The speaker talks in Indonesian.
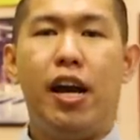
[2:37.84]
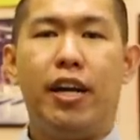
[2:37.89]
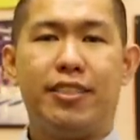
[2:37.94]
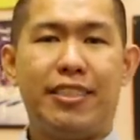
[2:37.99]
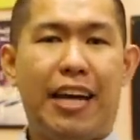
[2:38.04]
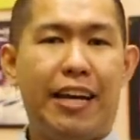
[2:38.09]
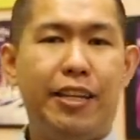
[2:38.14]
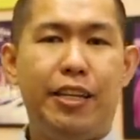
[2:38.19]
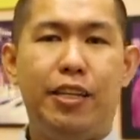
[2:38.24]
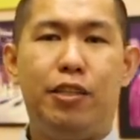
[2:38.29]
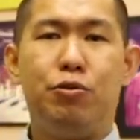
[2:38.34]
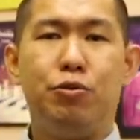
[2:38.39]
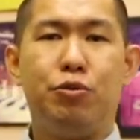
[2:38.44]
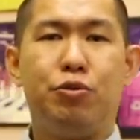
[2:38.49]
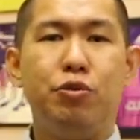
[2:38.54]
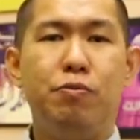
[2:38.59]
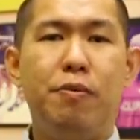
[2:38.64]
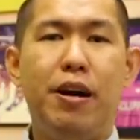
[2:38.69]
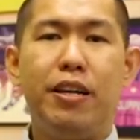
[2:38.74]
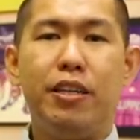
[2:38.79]
Sandi
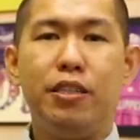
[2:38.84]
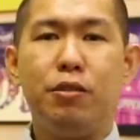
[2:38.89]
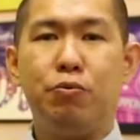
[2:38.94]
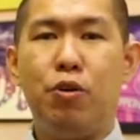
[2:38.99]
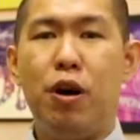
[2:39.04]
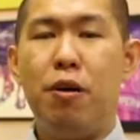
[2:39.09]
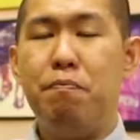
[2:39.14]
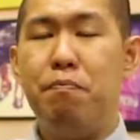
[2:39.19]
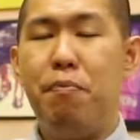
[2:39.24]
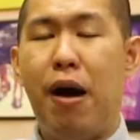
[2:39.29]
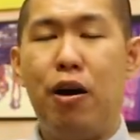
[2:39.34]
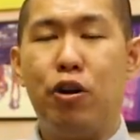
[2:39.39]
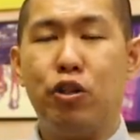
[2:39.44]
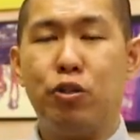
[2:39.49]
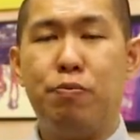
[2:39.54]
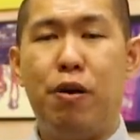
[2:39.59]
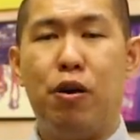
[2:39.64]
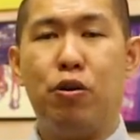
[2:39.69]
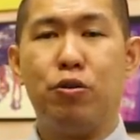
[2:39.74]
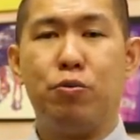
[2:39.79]
Kusuma ini semua
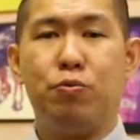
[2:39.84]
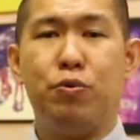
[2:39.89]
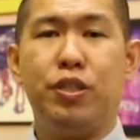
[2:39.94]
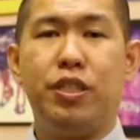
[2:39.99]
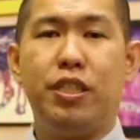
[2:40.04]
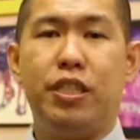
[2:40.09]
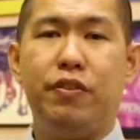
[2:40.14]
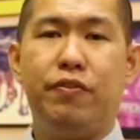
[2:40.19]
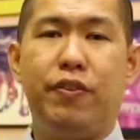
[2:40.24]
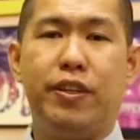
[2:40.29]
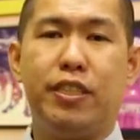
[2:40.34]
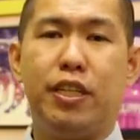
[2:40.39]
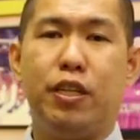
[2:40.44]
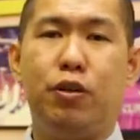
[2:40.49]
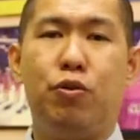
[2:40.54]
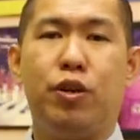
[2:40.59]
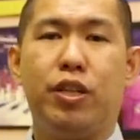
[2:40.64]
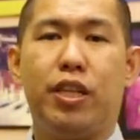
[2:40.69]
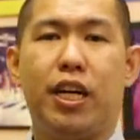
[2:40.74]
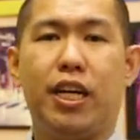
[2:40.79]
bagus-bagus semua si defense
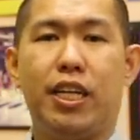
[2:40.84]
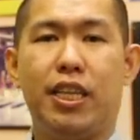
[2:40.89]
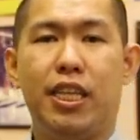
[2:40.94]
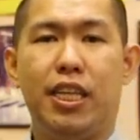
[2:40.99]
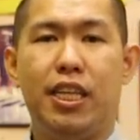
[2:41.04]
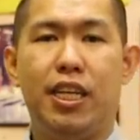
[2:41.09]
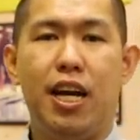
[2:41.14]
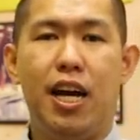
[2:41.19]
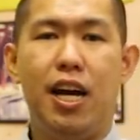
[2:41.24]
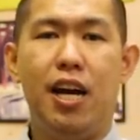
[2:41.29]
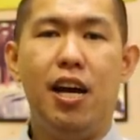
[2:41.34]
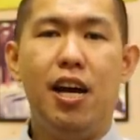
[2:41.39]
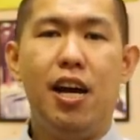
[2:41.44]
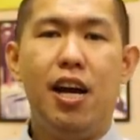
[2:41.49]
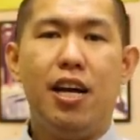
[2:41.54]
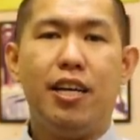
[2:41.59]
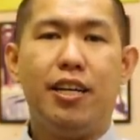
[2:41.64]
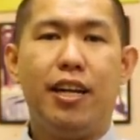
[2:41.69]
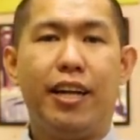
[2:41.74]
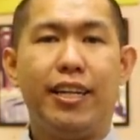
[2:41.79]
di kuarter ketiga
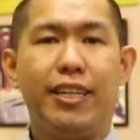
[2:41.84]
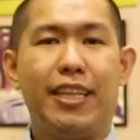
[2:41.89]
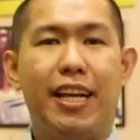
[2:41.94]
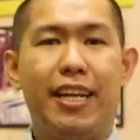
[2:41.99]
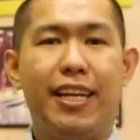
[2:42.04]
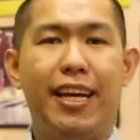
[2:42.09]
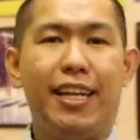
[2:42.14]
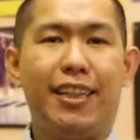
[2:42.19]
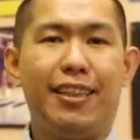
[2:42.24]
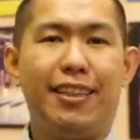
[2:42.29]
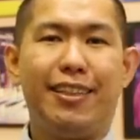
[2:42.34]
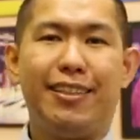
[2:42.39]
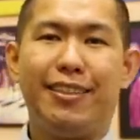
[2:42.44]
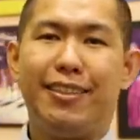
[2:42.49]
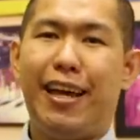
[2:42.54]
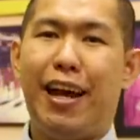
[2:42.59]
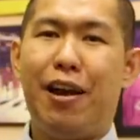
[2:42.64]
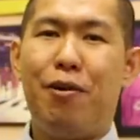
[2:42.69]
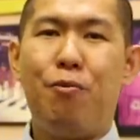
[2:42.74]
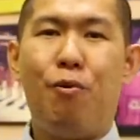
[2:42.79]
dan kita lihat
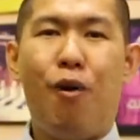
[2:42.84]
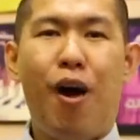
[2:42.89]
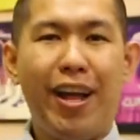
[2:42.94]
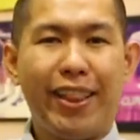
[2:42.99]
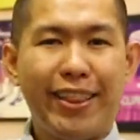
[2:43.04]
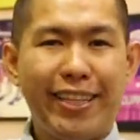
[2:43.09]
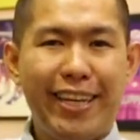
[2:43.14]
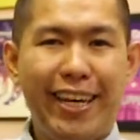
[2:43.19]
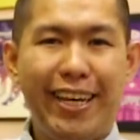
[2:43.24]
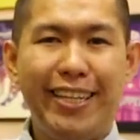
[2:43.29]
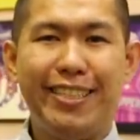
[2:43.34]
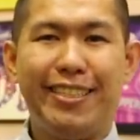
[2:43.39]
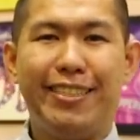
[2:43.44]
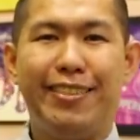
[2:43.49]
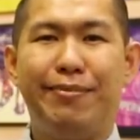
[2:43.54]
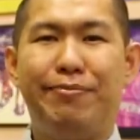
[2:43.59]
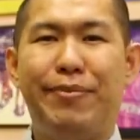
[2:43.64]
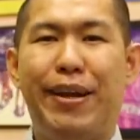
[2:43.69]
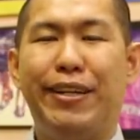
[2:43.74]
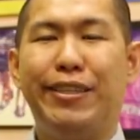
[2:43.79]
The
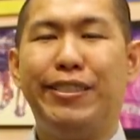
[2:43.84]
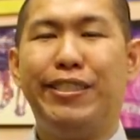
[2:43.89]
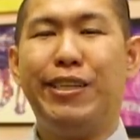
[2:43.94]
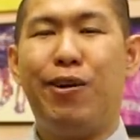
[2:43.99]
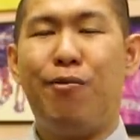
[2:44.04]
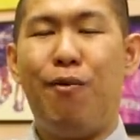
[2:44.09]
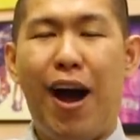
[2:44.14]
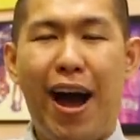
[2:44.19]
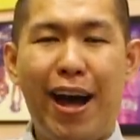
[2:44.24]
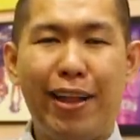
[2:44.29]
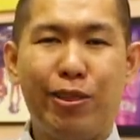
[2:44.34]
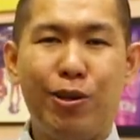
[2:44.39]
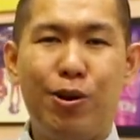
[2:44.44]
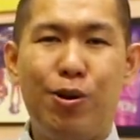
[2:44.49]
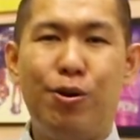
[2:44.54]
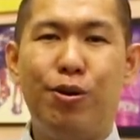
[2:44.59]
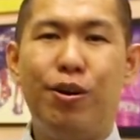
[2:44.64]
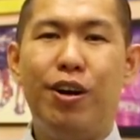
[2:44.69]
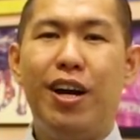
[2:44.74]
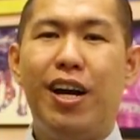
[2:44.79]
Watkins, Brandon
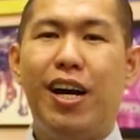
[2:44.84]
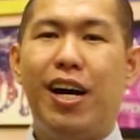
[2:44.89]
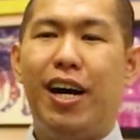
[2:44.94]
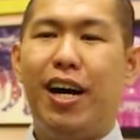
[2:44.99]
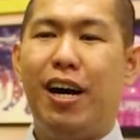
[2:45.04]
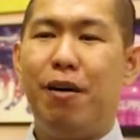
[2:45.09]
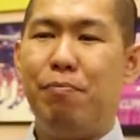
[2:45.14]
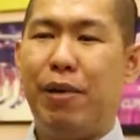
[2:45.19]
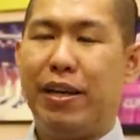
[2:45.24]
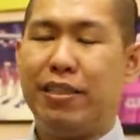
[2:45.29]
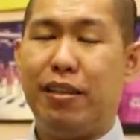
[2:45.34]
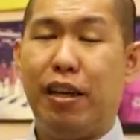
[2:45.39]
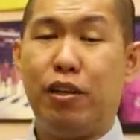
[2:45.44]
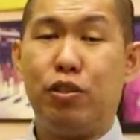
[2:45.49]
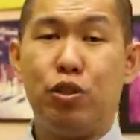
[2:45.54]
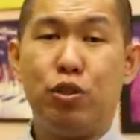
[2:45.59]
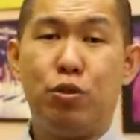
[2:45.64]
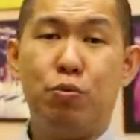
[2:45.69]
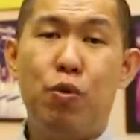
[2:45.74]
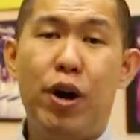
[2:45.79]
Jawato, uh, Maxi
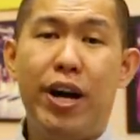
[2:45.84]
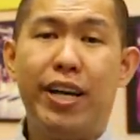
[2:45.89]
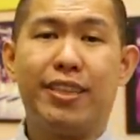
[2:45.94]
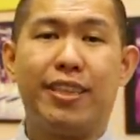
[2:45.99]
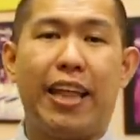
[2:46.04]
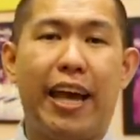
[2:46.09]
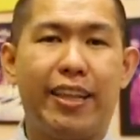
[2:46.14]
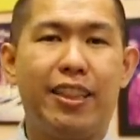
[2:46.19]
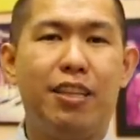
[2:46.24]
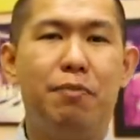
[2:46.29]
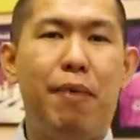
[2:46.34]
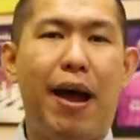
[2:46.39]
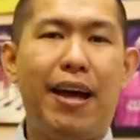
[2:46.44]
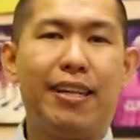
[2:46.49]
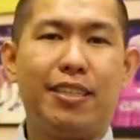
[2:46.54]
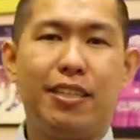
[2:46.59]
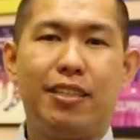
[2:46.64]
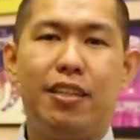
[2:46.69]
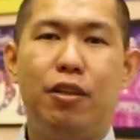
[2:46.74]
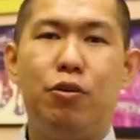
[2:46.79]
Asher semua attack the
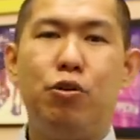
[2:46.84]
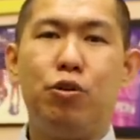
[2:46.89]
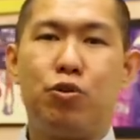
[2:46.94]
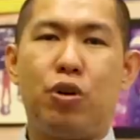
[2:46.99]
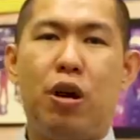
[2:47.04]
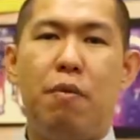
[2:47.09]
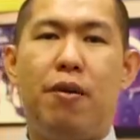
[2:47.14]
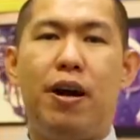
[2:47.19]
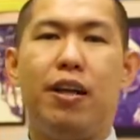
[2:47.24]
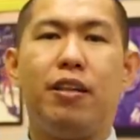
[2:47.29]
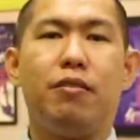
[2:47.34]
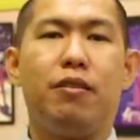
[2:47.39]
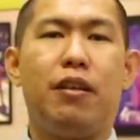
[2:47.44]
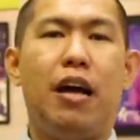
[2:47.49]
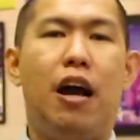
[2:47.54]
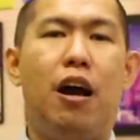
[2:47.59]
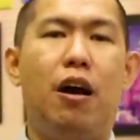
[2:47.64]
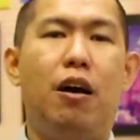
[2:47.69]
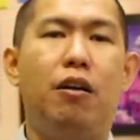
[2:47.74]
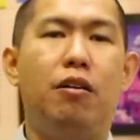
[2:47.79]
basket jadi gue suka banget
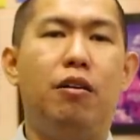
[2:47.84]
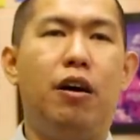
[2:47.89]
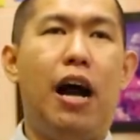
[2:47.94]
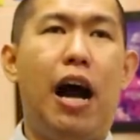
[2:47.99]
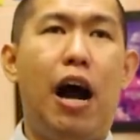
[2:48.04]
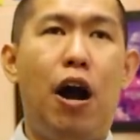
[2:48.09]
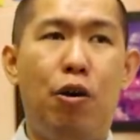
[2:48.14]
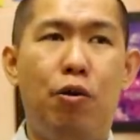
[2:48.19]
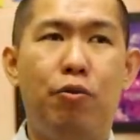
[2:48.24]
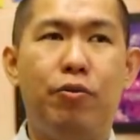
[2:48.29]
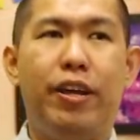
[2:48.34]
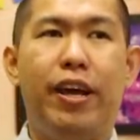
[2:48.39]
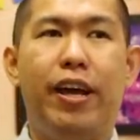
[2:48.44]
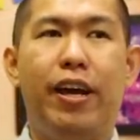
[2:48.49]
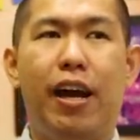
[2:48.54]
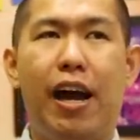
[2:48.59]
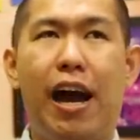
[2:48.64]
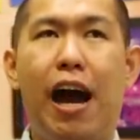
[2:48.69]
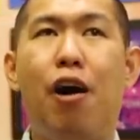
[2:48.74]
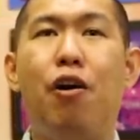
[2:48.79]
how how
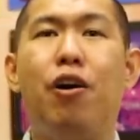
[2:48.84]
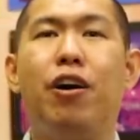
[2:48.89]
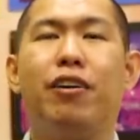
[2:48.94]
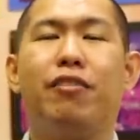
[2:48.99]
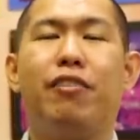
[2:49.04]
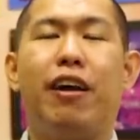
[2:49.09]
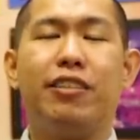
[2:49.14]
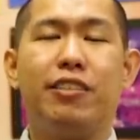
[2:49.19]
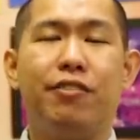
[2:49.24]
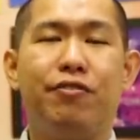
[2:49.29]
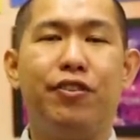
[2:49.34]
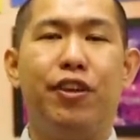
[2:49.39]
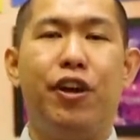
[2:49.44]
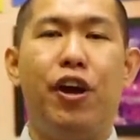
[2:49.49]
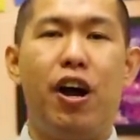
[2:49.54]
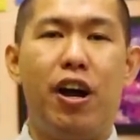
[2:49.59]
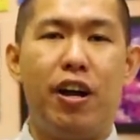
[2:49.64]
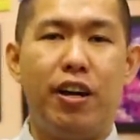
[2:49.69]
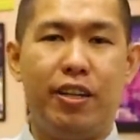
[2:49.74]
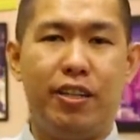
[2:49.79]
they how aggressive they
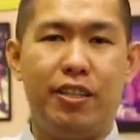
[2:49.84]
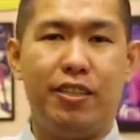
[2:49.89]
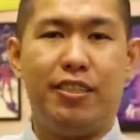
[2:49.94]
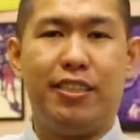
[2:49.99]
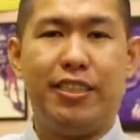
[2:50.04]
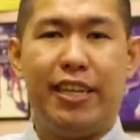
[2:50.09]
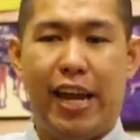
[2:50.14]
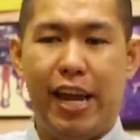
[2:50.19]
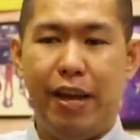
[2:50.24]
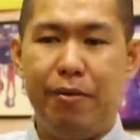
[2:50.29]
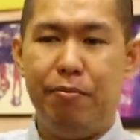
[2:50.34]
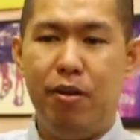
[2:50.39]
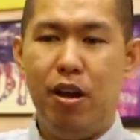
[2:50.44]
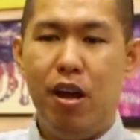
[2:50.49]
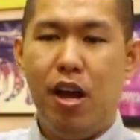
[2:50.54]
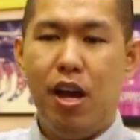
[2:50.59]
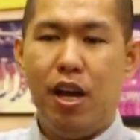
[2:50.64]
are in this game